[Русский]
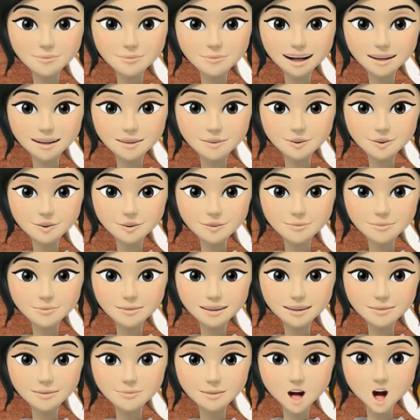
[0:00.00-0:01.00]
Для
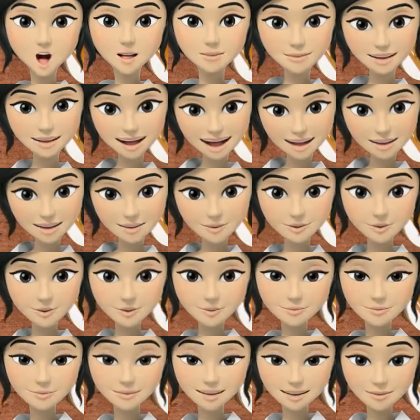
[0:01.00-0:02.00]
приготовления винегрета
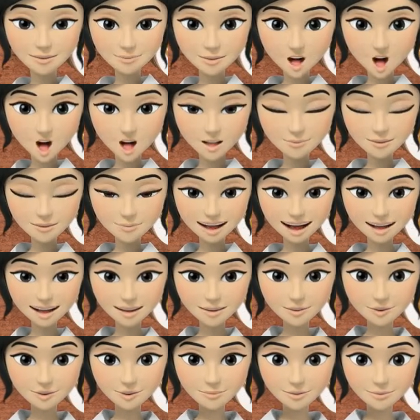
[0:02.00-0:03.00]
праздничный понадобится
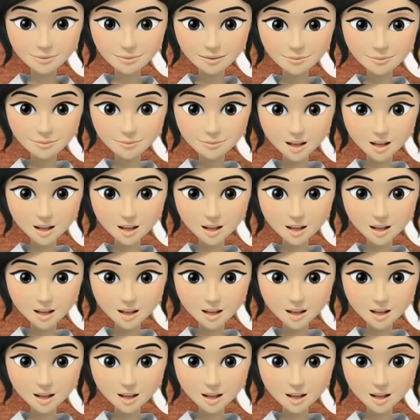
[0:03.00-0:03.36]
свекла,